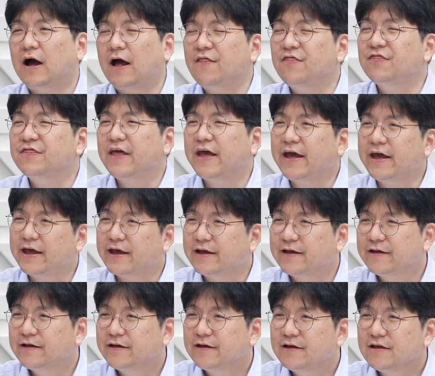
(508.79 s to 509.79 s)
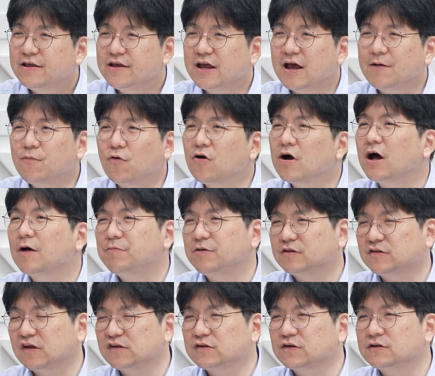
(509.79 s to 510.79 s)
한데 이게 뭔가
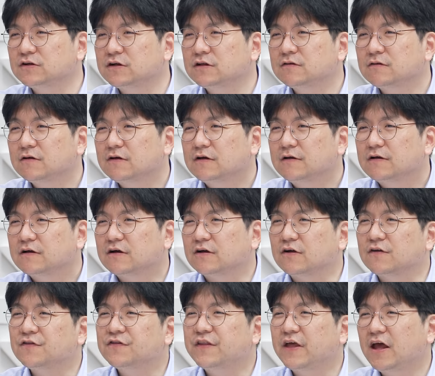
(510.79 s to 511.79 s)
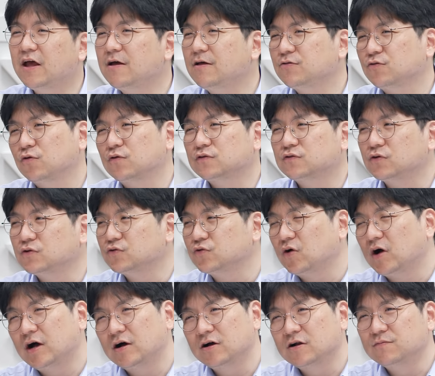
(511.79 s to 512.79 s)
밑에서는 그런데 독소
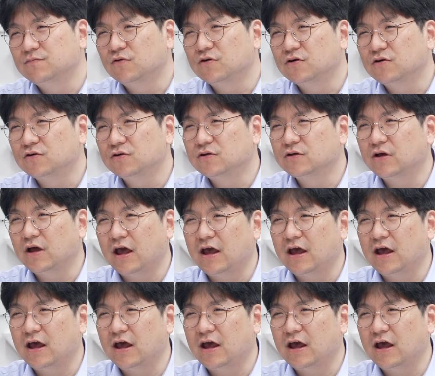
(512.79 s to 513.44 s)
조항을 뭐 음.